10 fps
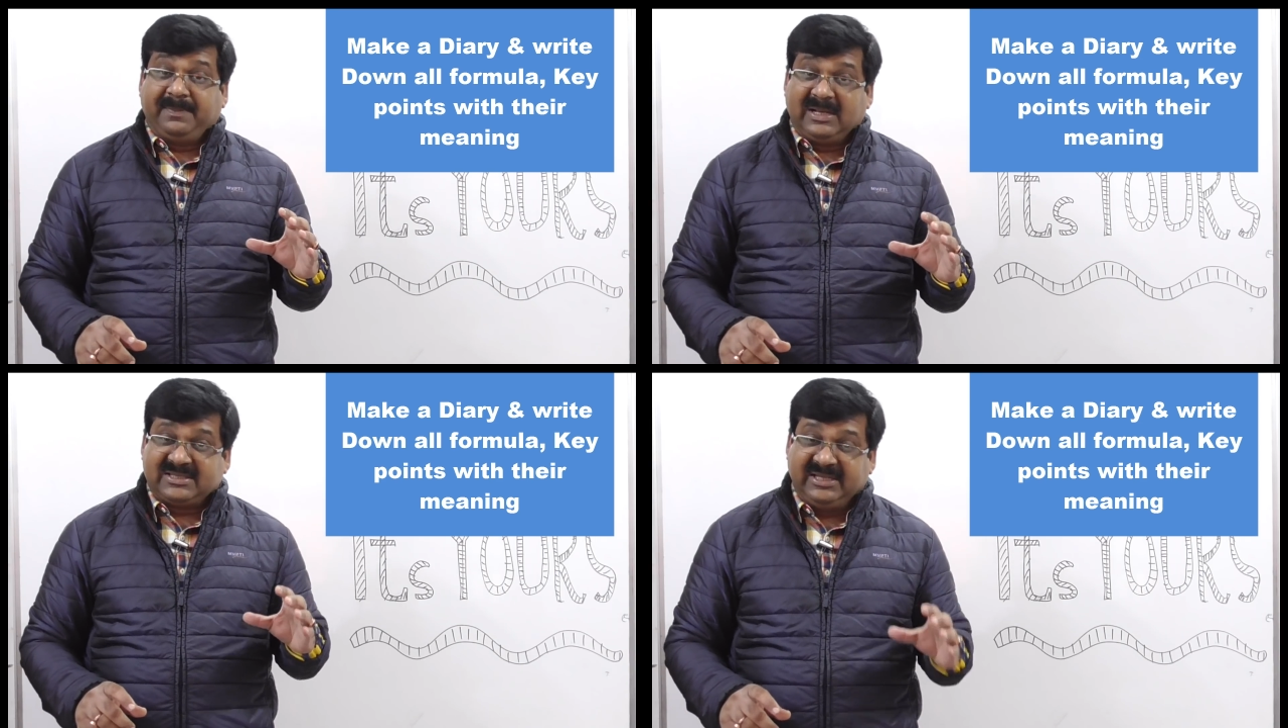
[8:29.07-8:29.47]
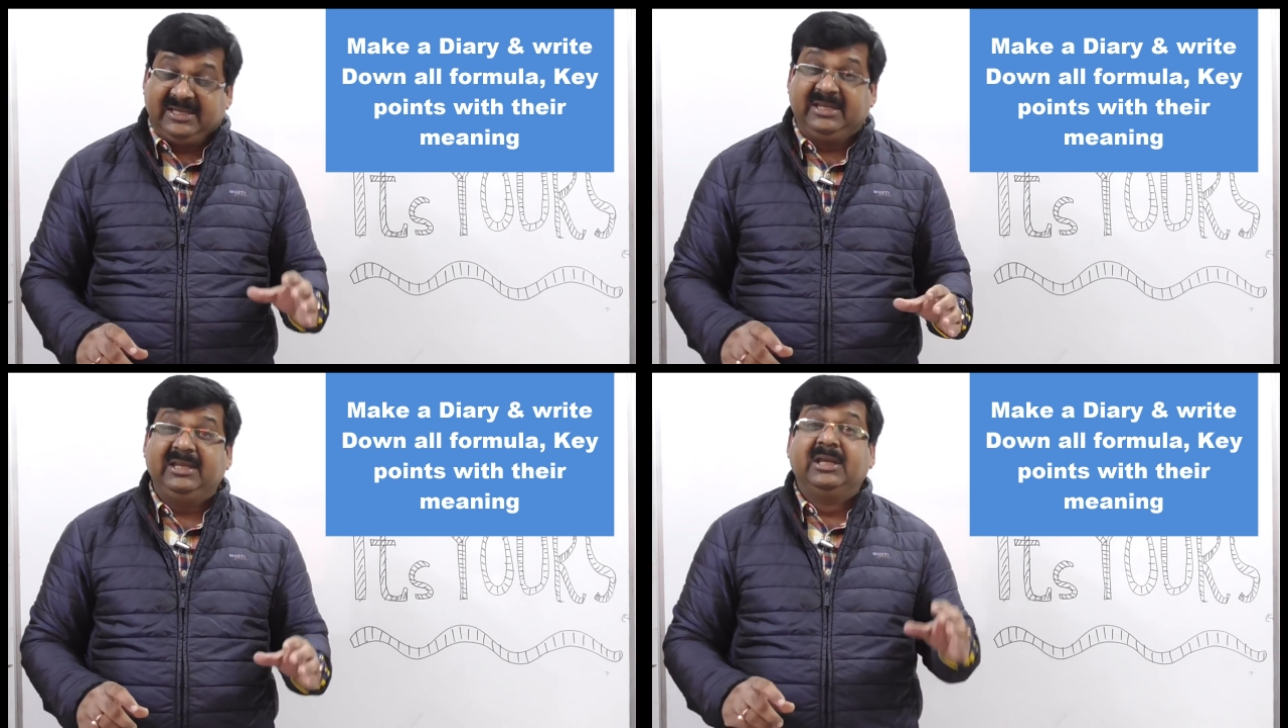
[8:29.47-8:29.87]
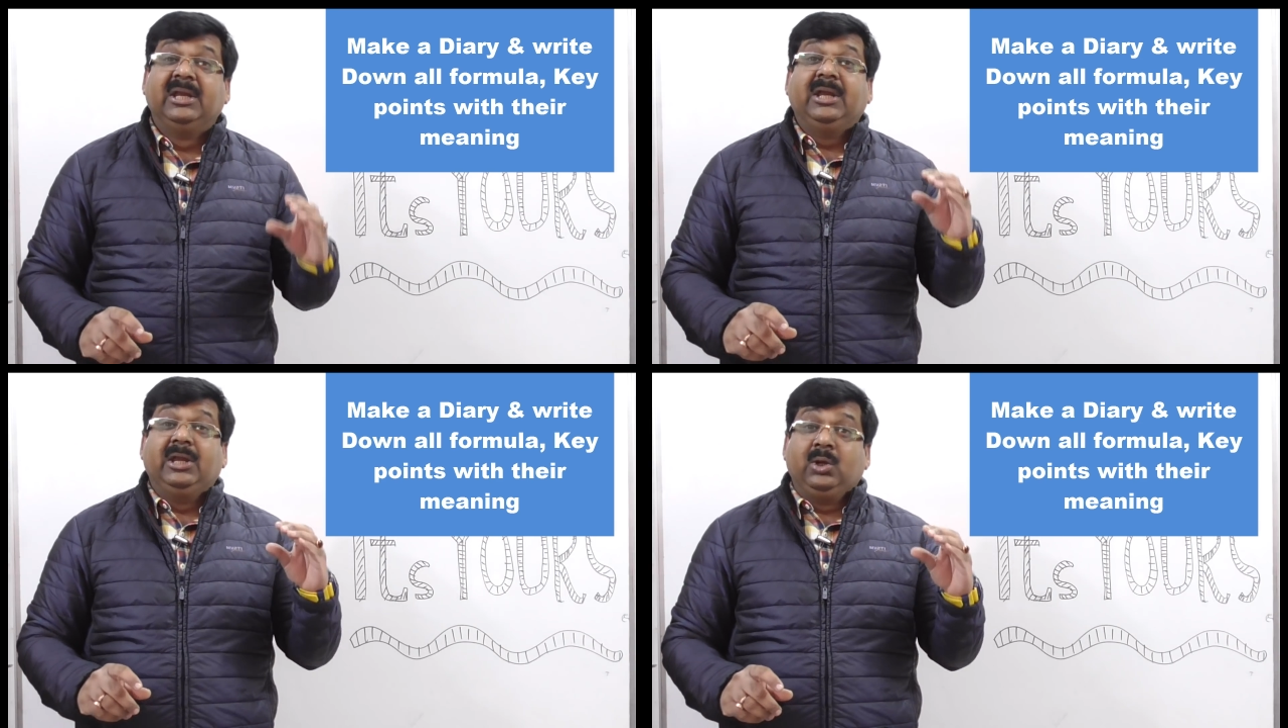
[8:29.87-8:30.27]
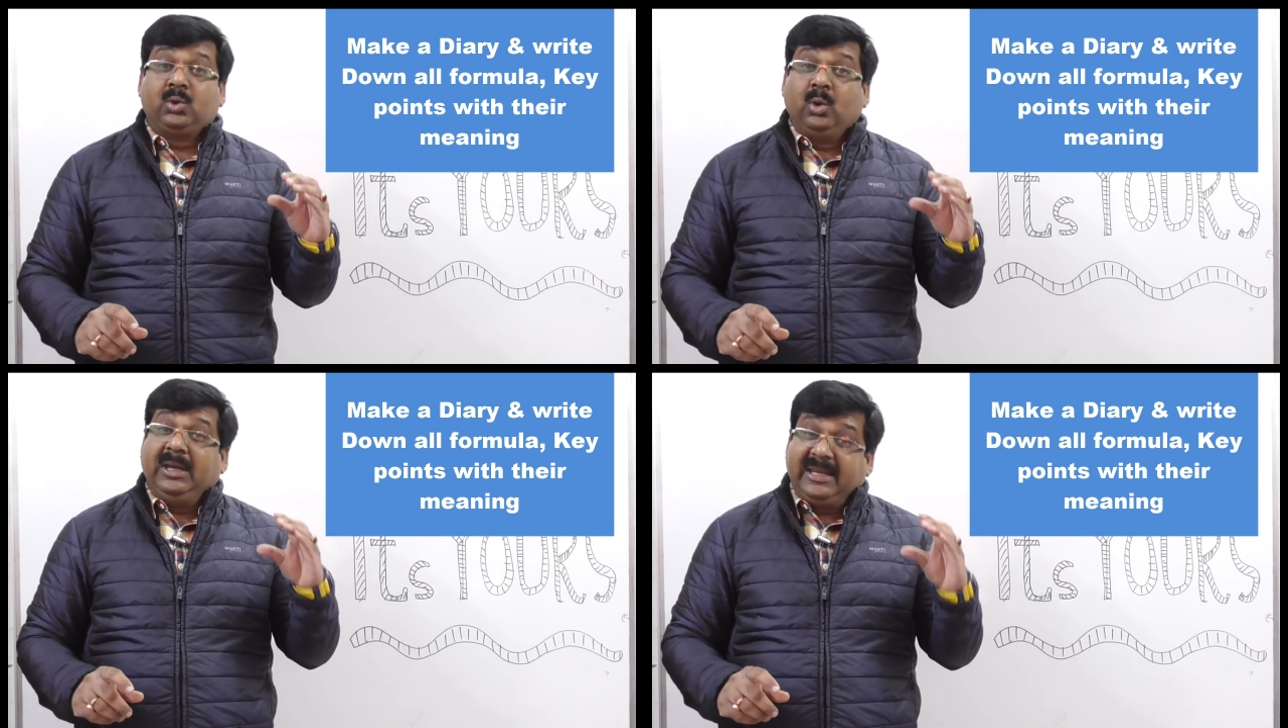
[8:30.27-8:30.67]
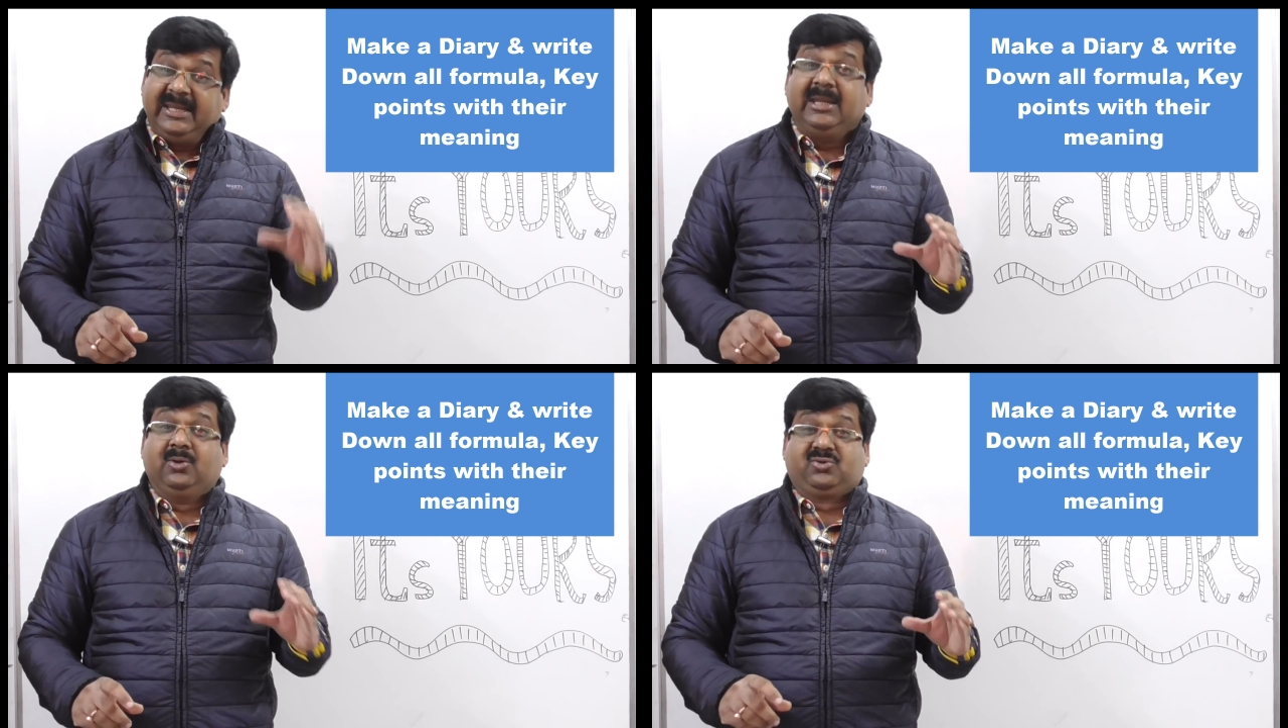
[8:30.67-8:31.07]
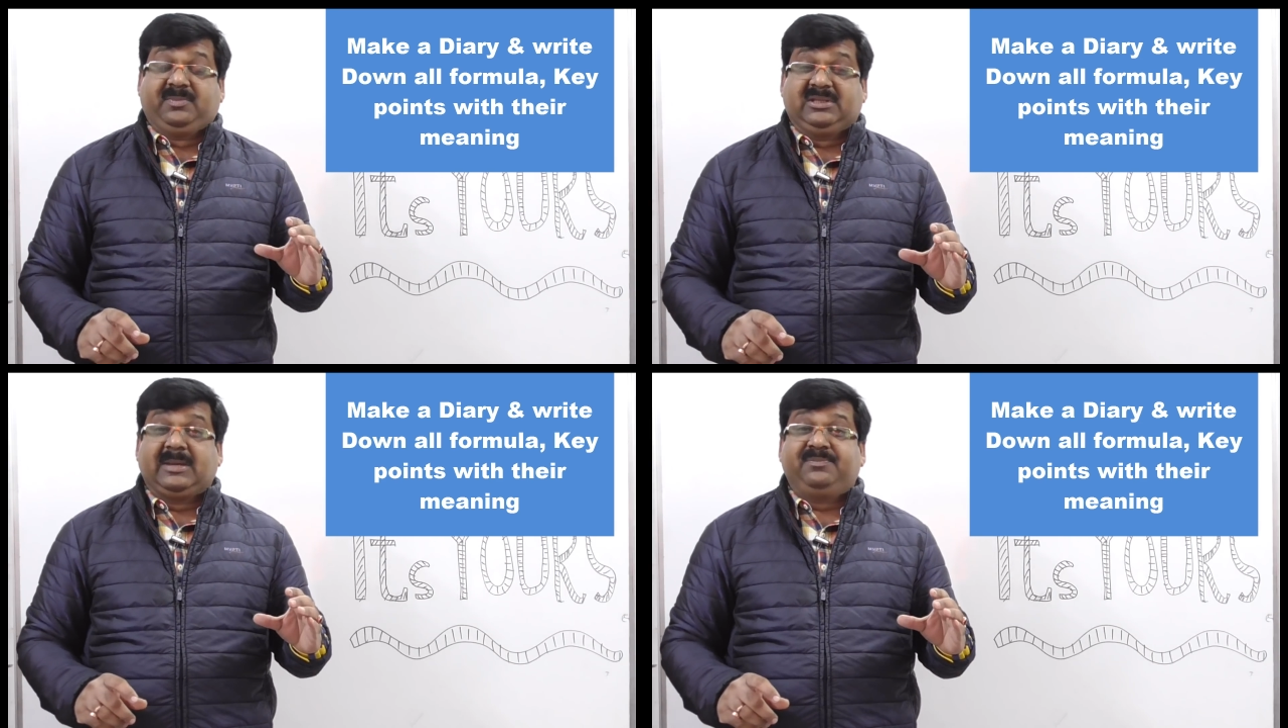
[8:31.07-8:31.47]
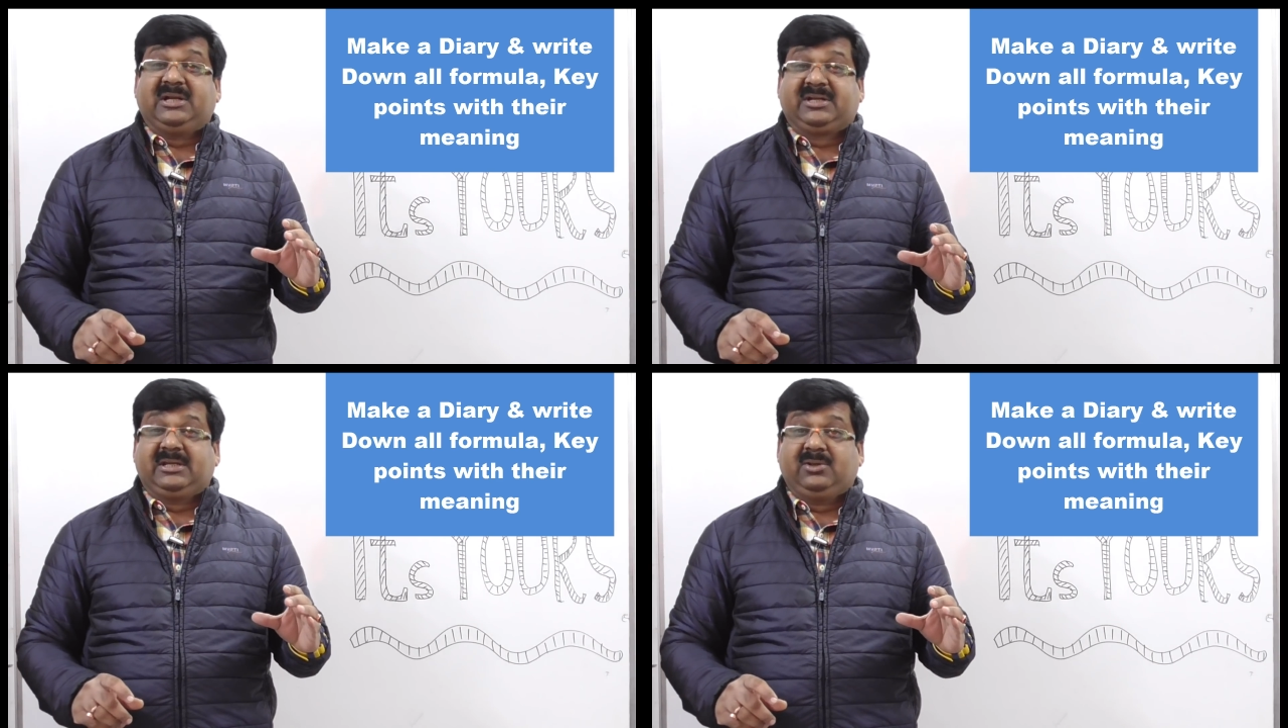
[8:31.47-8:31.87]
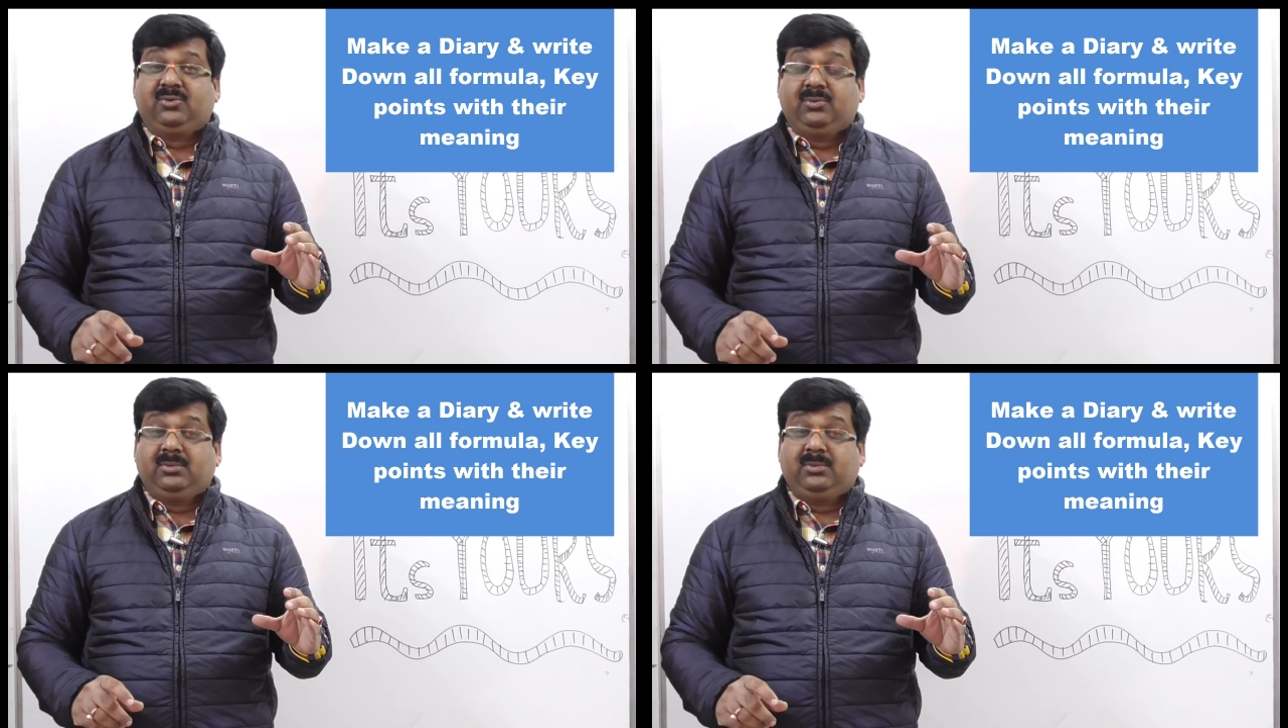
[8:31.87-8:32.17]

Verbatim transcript: पास हैं इनको लिखिए उसमें सब्जेक्ट का जो